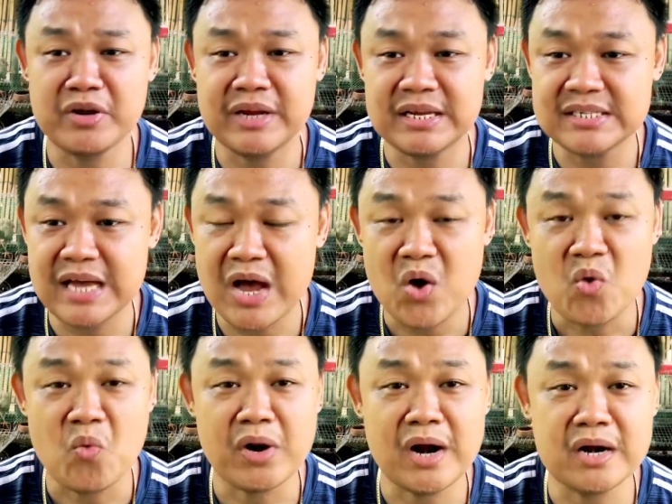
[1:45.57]
ay nasa
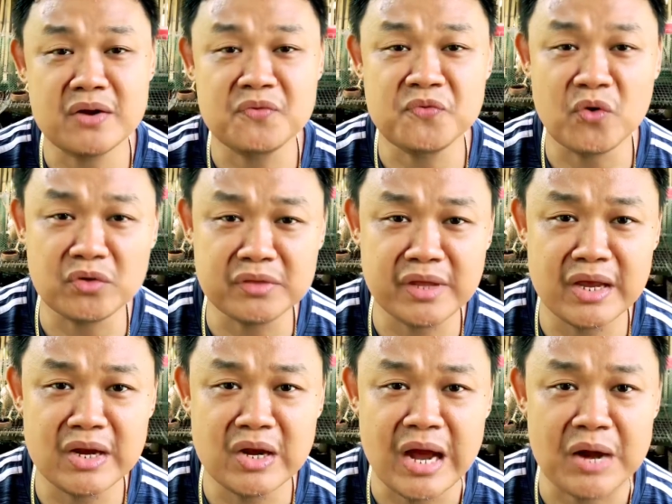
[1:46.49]
114
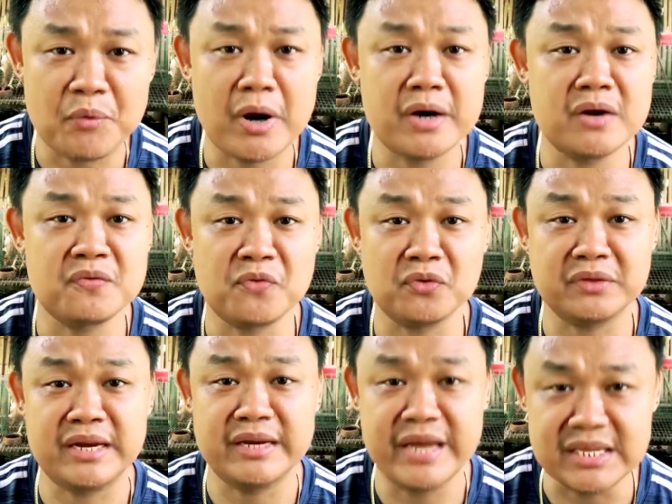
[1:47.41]
and
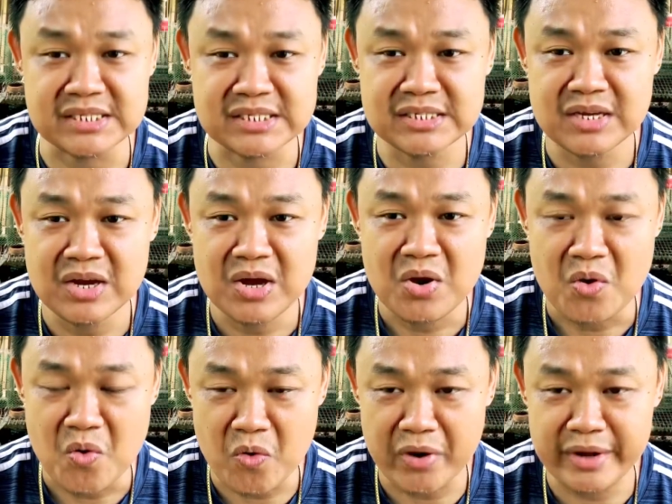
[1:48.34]
114 days.
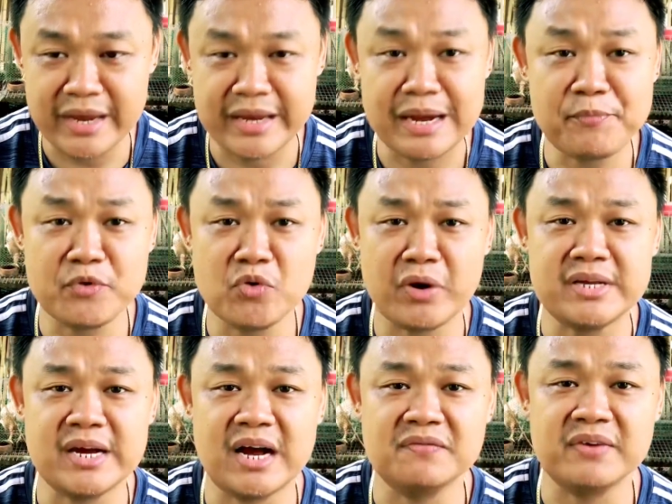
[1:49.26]
O kaya yan po yung
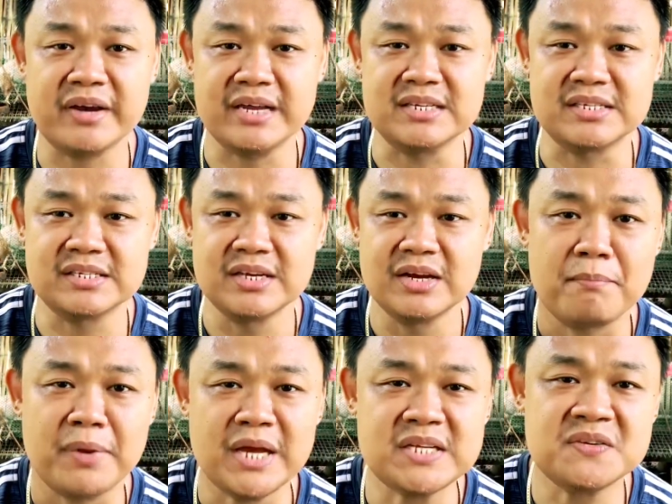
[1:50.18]
kanyang average
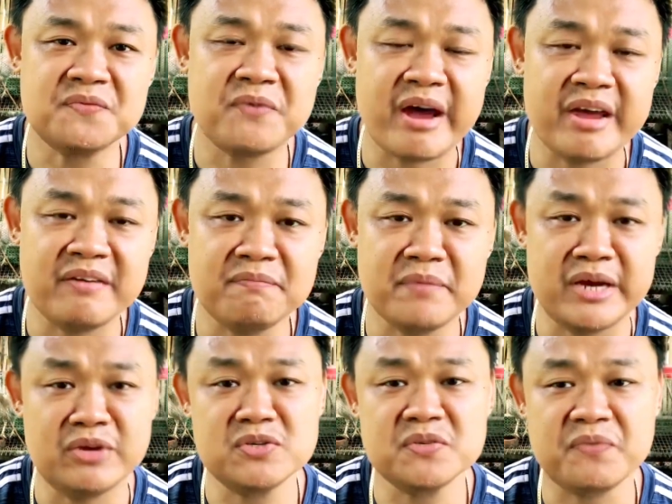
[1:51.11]
plus 5
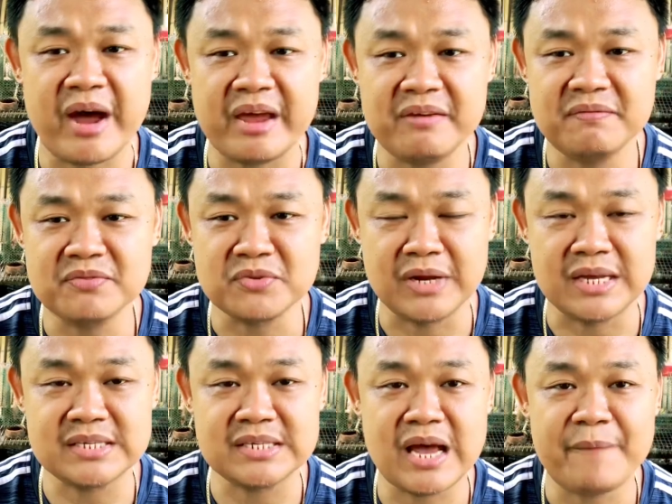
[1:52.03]
minus 5 so
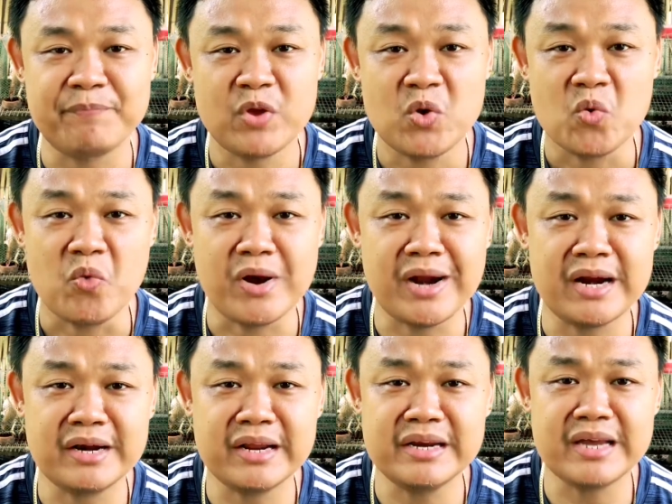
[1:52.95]
nasa
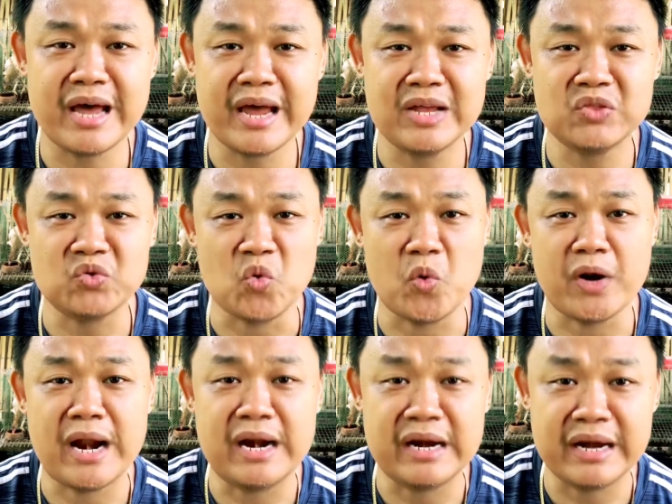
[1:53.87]
109 to
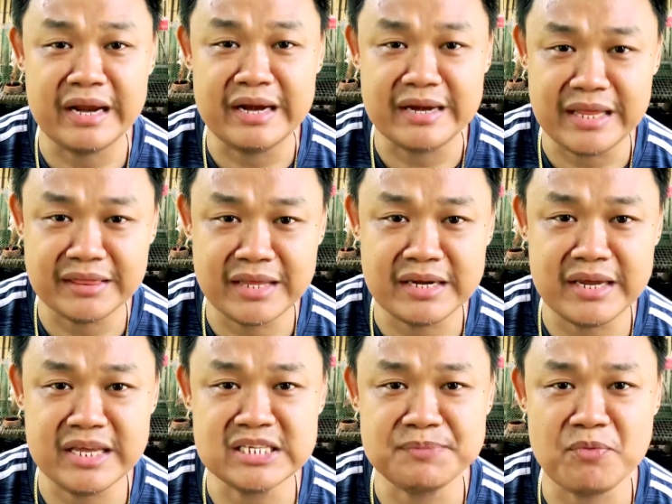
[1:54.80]
119
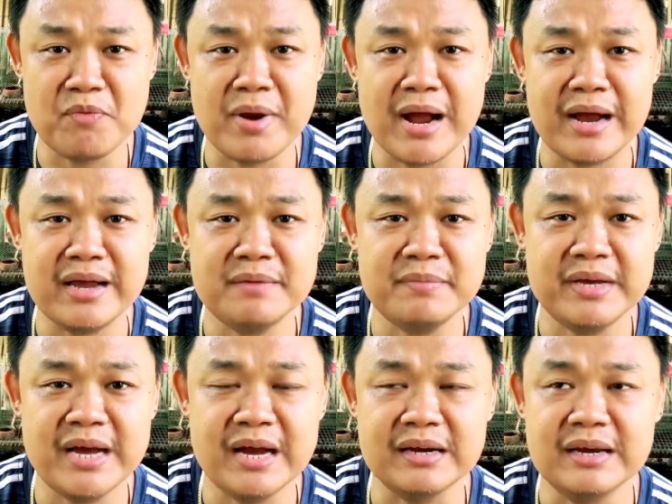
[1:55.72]
days po mga
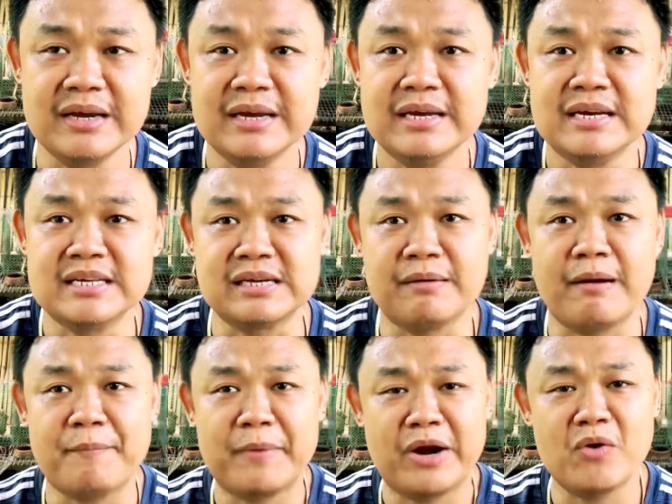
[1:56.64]
kaibigan sa
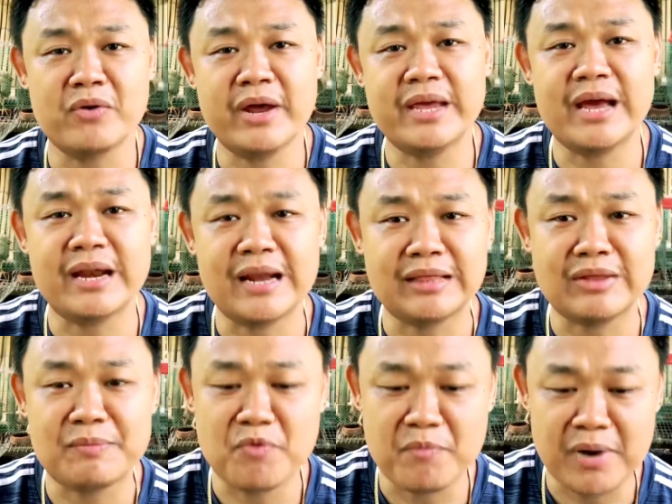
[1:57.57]
mga panahon na iyan
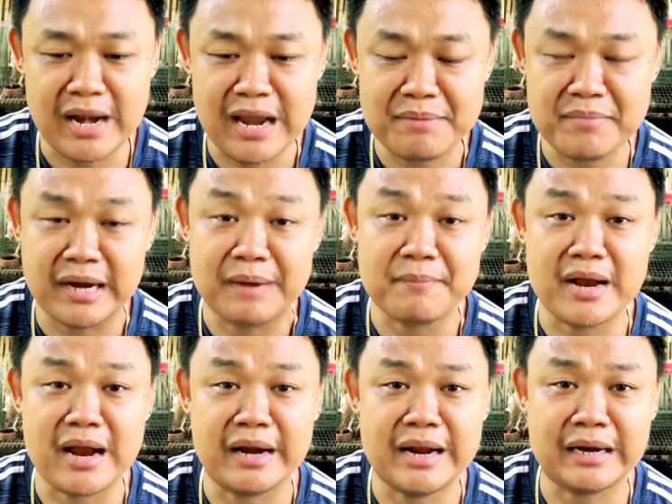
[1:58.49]
atin pong malalaman na
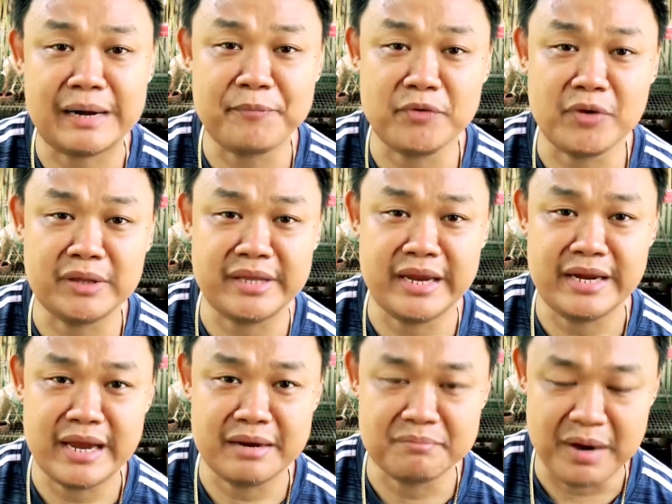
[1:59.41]
mga anak na po yung
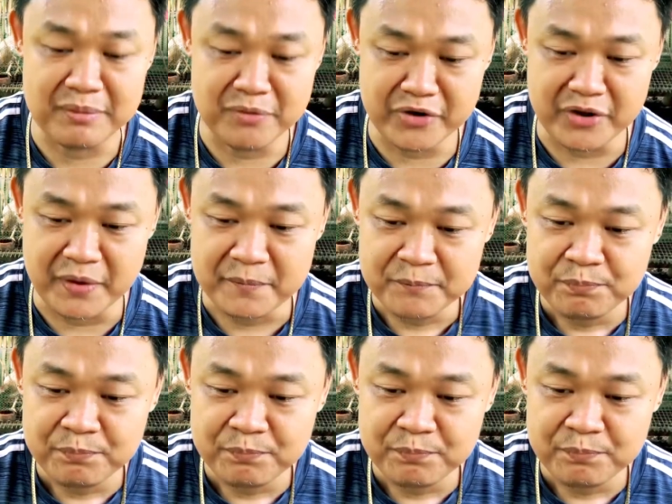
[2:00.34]
ating inahing baboy